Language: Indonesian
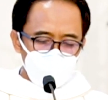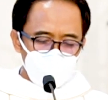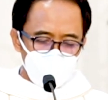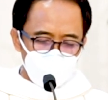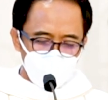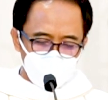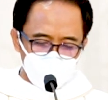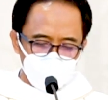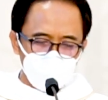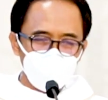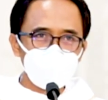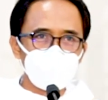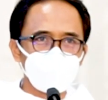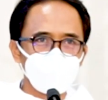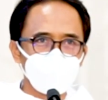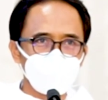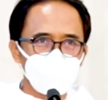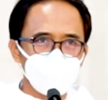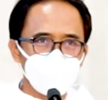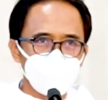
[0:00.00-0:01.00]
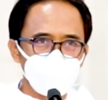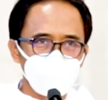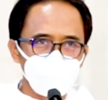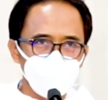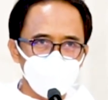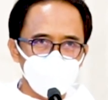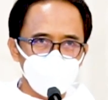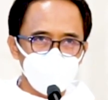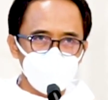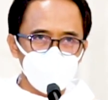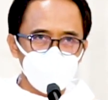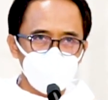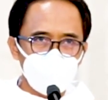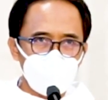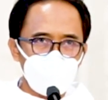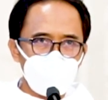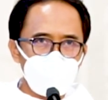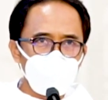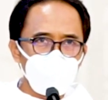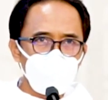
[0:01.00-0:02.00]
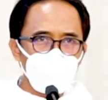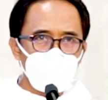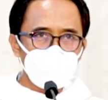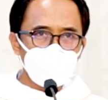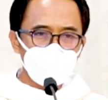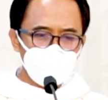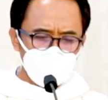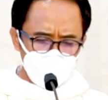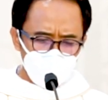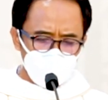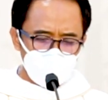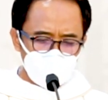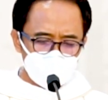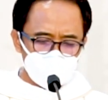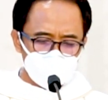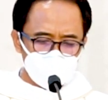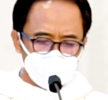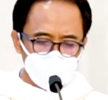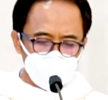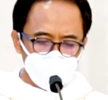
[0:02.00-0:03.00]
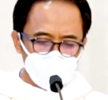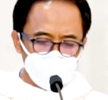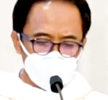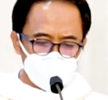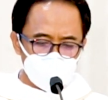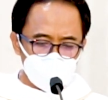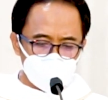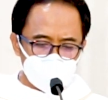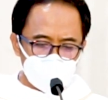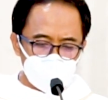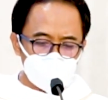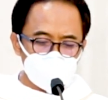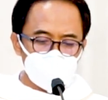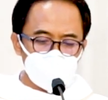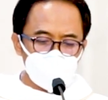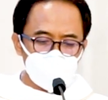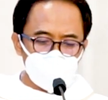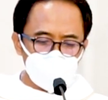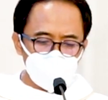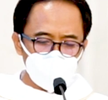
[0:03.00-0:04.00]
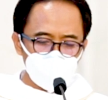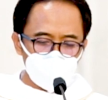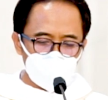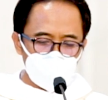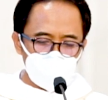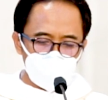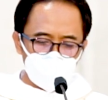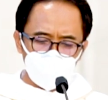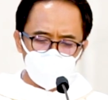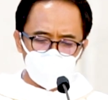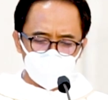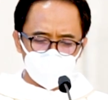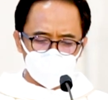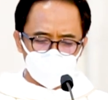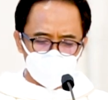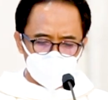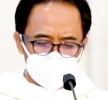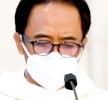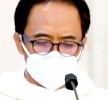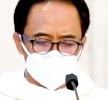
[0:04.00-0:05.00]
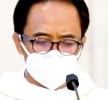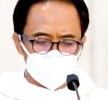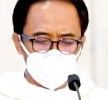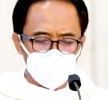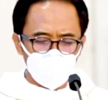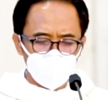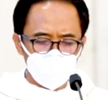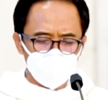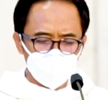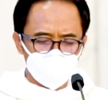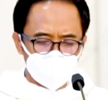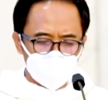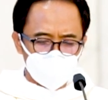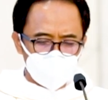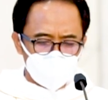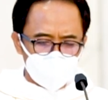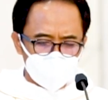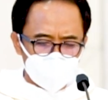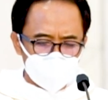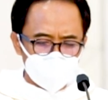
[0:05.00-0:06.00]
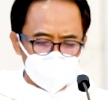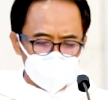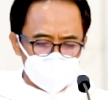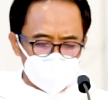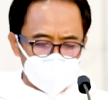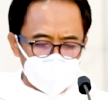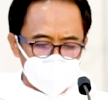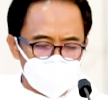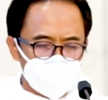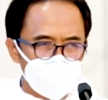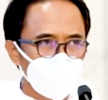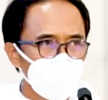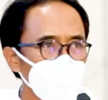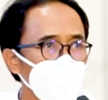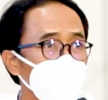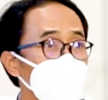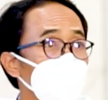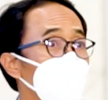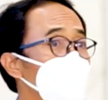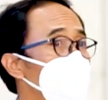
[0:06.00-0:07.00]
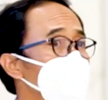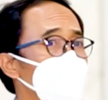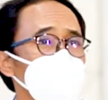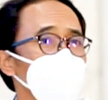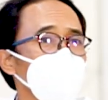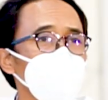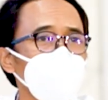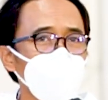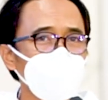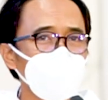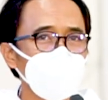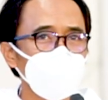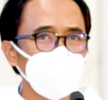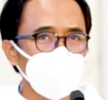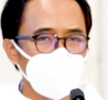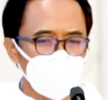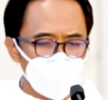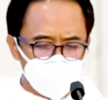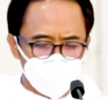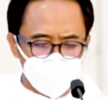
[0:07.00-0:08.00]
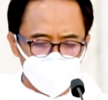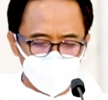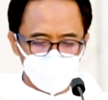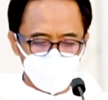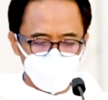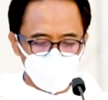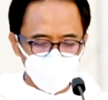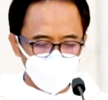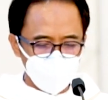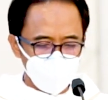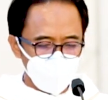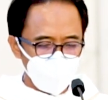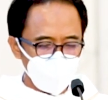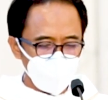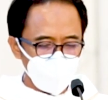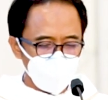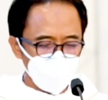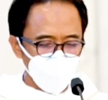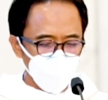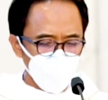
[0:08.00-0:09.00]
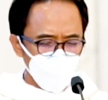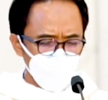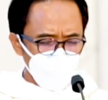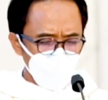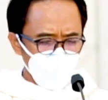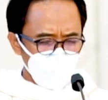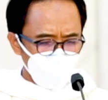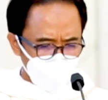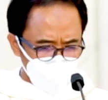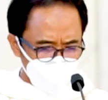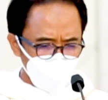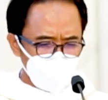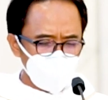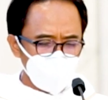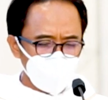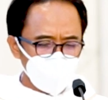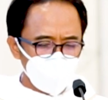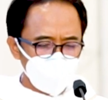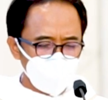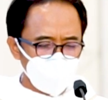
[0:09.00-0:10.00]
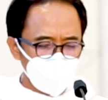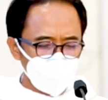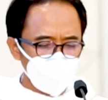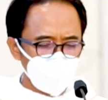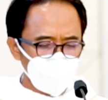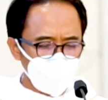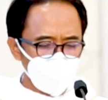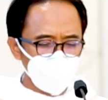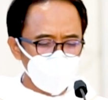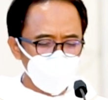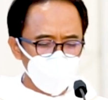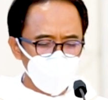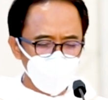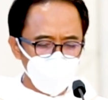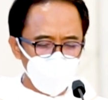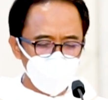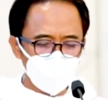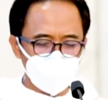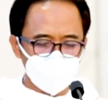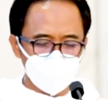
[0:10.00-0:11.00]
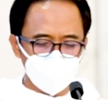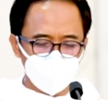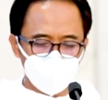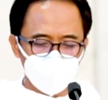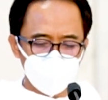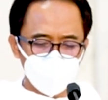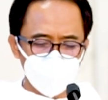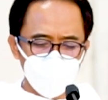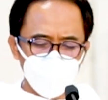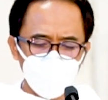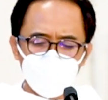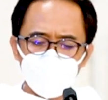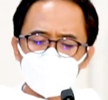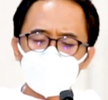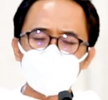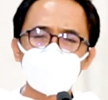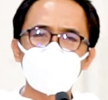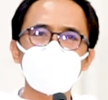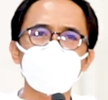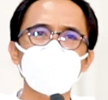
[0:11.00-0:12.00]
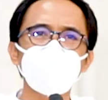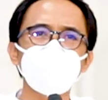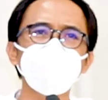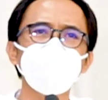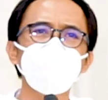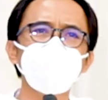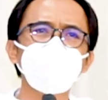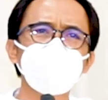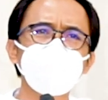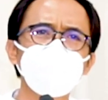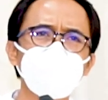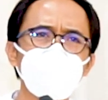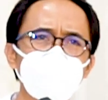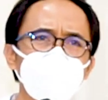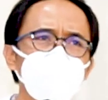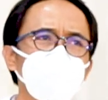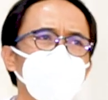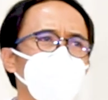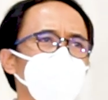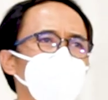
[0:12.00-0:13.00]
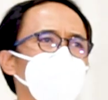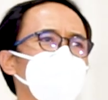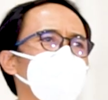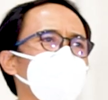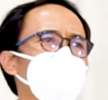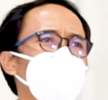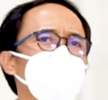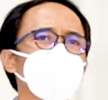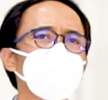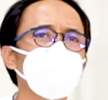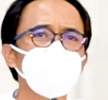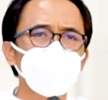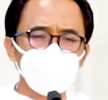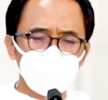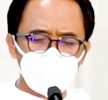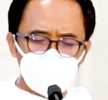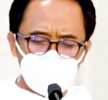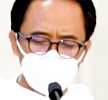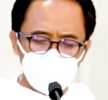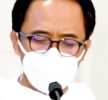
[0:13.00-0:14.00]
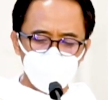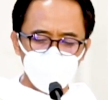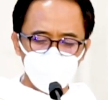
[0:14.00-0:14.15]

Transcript: Bunyinya begini. Awal IS didirikan terutama bergerak dalam bidang penelitian. Sekarang lain. Bagaimana dengan kontinuitas? Karena ini menyangkut kami juga.